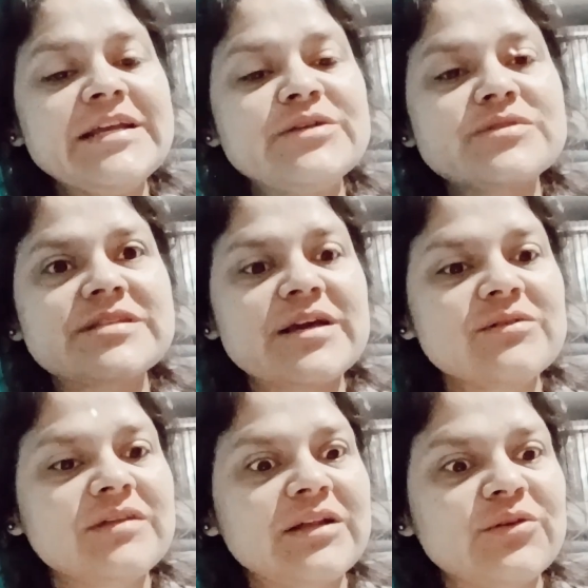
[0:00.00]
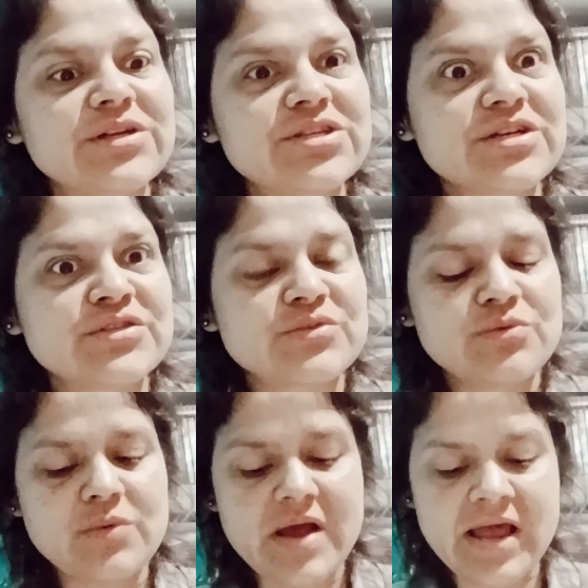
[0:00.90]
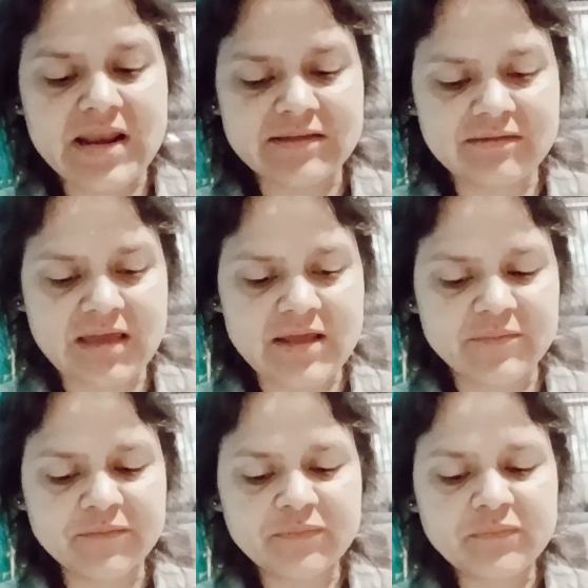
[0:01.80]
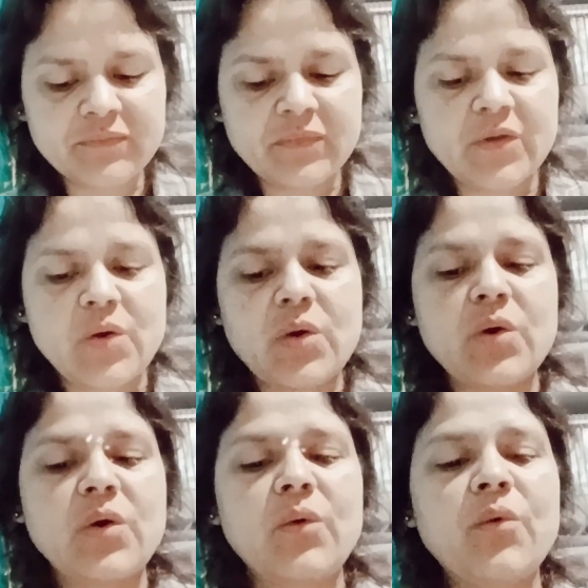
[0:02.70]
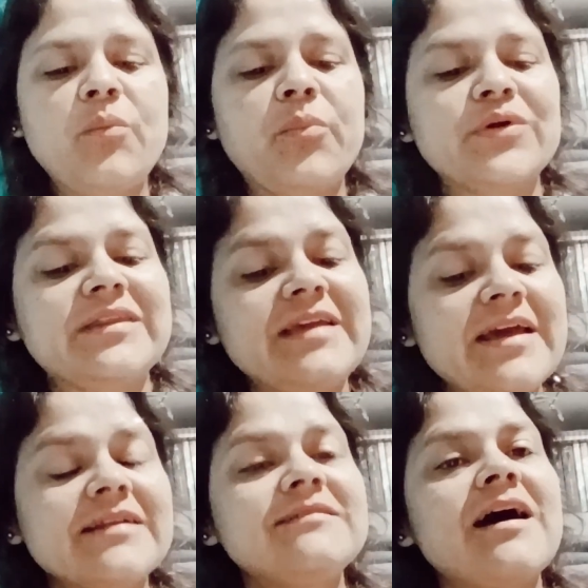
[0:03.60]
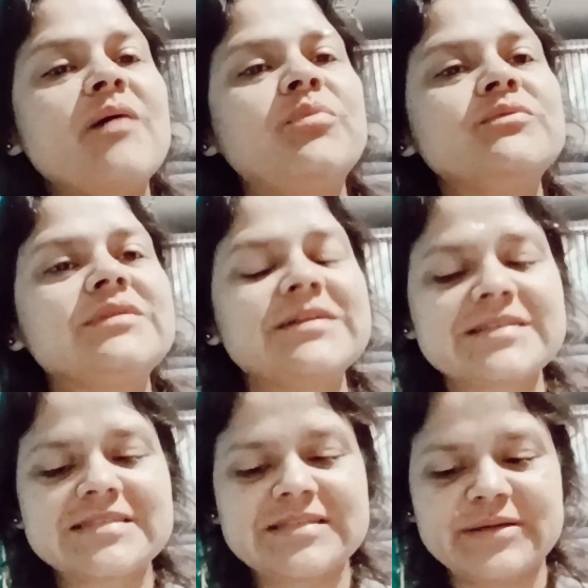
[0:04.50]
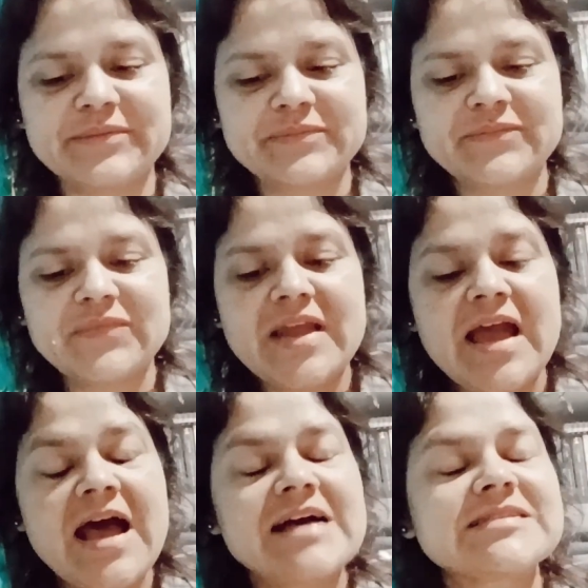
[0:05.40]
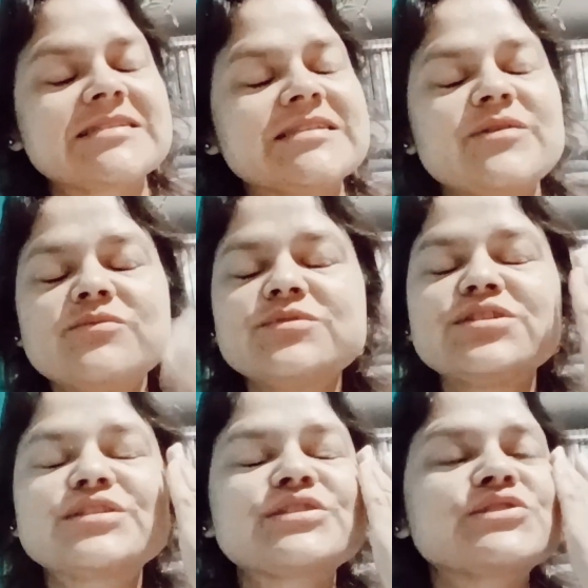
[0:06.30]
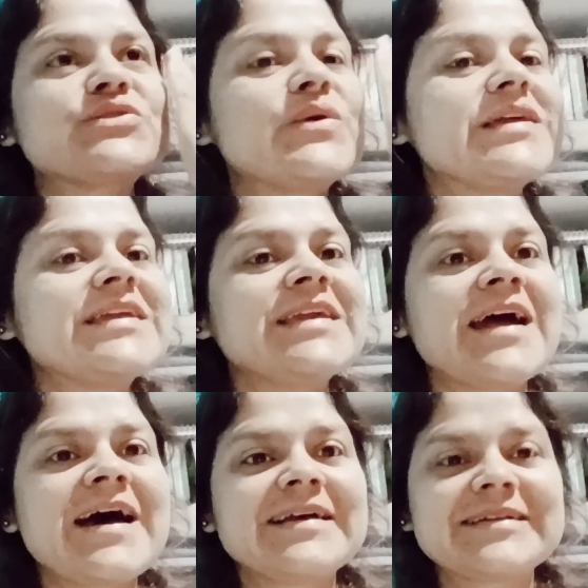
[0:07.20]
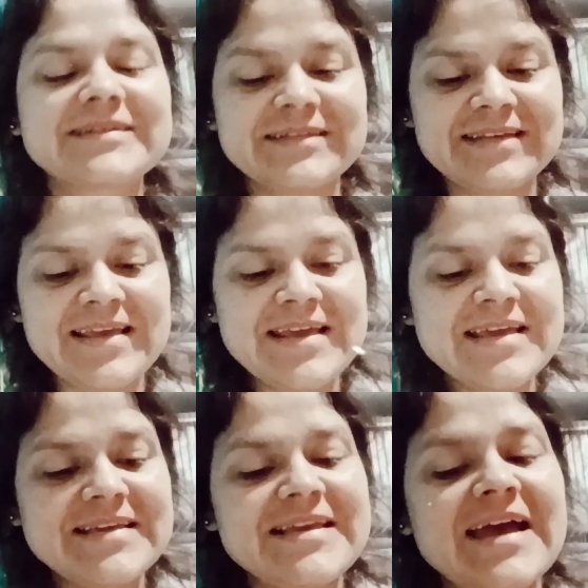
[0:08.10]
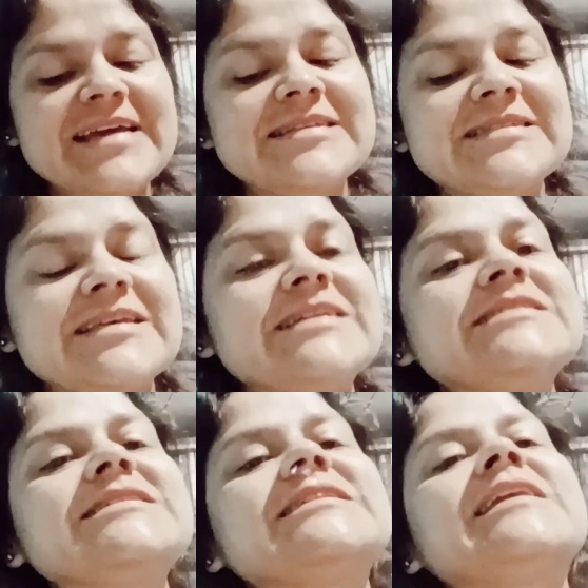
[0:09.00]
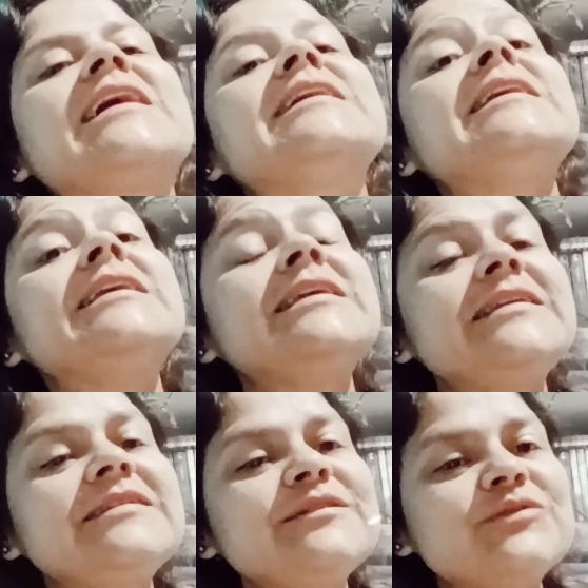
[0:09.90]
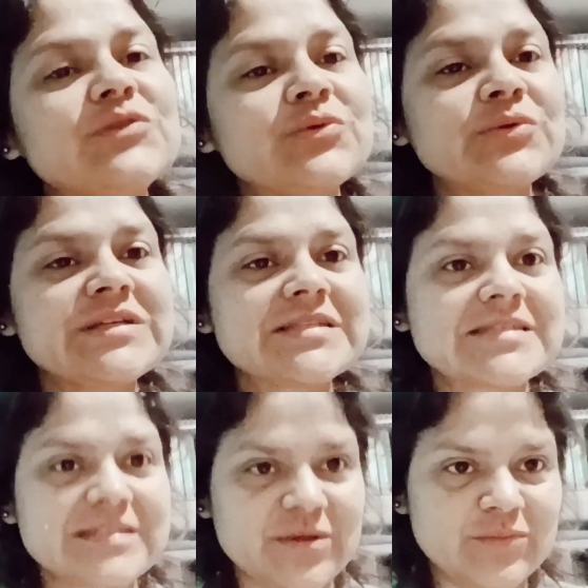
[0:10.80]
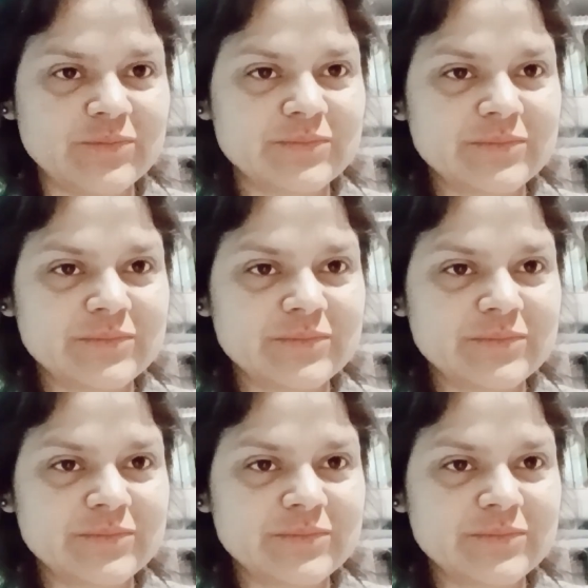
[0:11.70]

E o selo da noite azul, ela tem o poder da abundância, a ação de sonhar e a essência da intuição.